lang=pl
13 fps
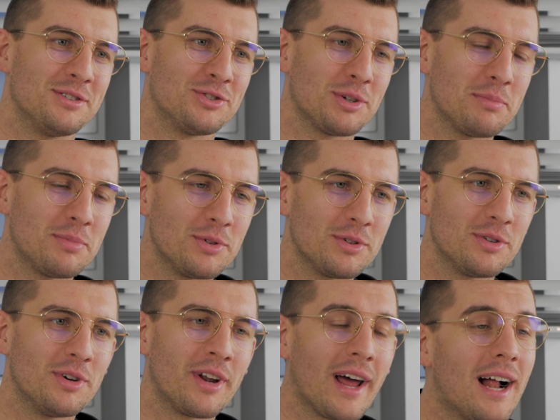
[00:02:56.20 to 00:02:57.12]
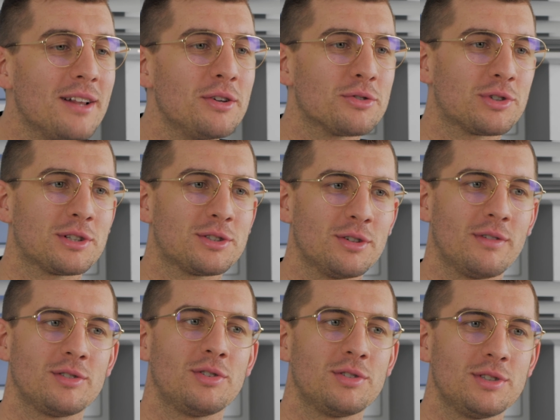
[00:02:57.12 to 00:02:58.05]
Żeby realnie
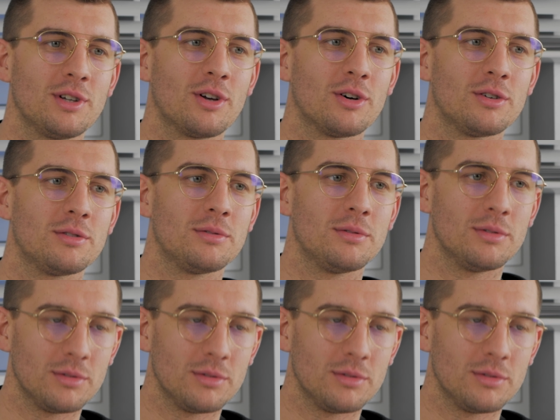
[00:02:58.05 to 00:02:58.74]
oszacować ryzyko